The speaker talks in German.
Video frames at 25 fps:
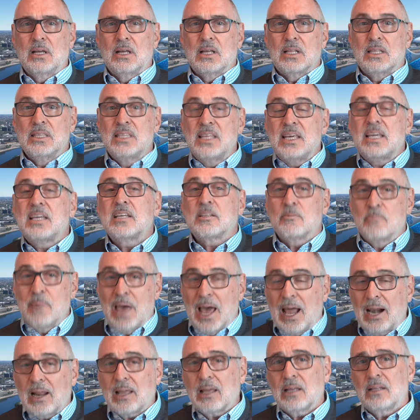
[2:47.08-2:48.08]
nicht
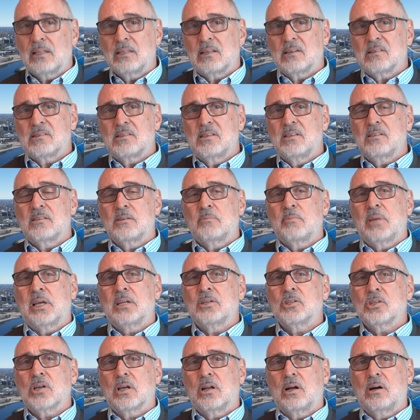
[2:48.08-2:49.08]
merken, dass dieser
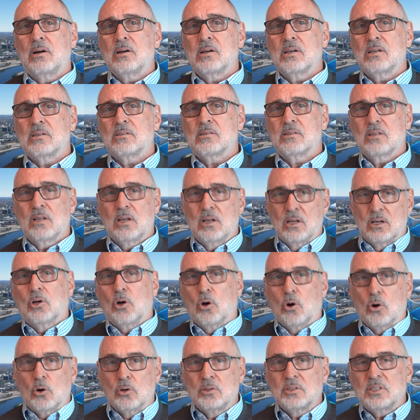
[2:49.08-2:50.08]
Mensch krank ist
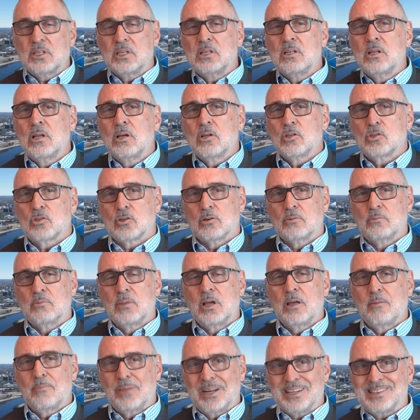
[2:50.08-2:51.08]
und ihn
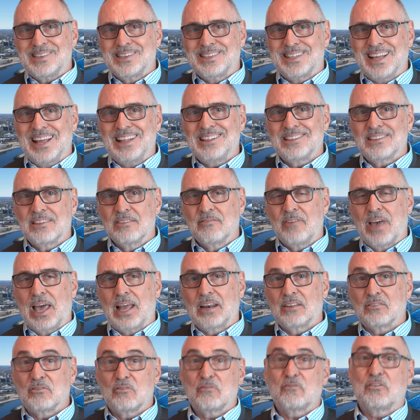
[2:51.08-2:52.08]
zum Präsidenten
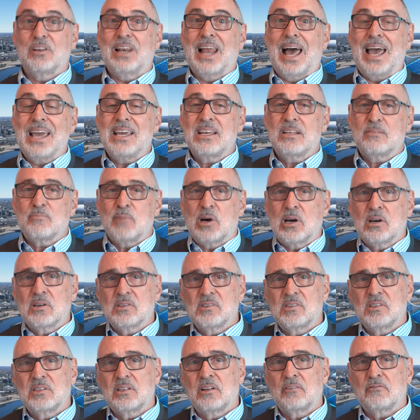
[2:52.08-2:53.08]
wählen. Und vielleicht machen
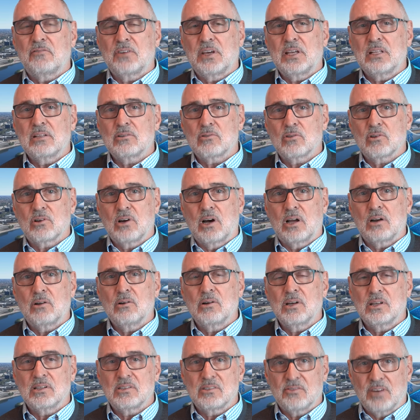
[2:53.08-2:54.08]
sie den Fehler sogar
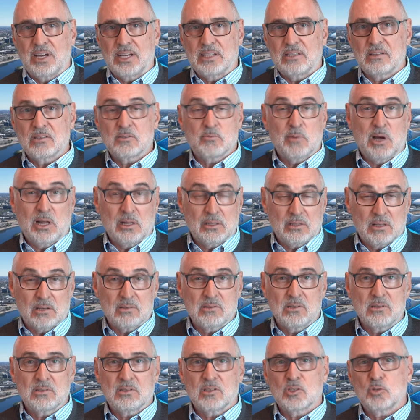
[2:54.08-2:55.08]
noch ein zweites Mal. Das
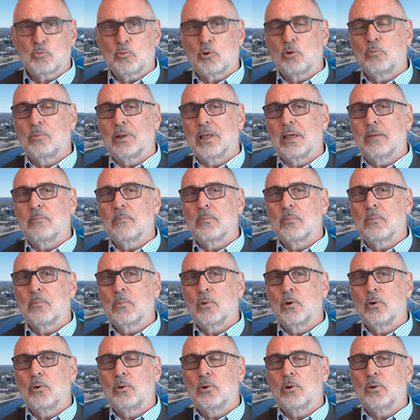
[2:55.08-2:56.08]
ist das Problem
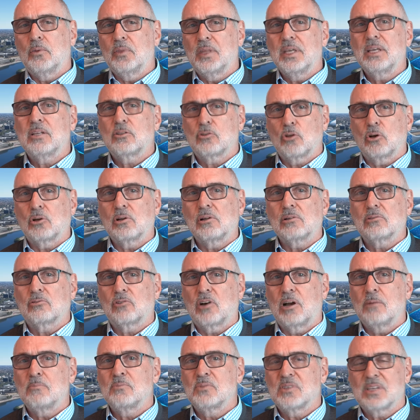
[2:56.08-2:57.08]
und nicht Donald
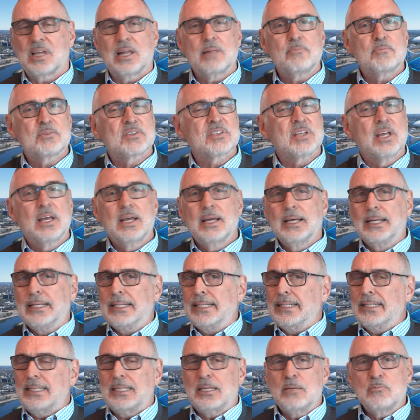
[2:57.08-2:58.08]
Trump selbst.
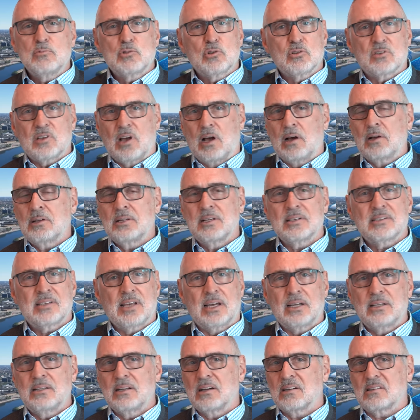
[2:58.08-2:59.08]
Ihm zu sagen, er sei
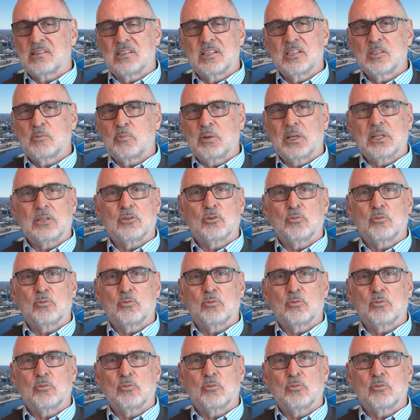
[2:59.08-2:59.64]
ein Narzisst, bringt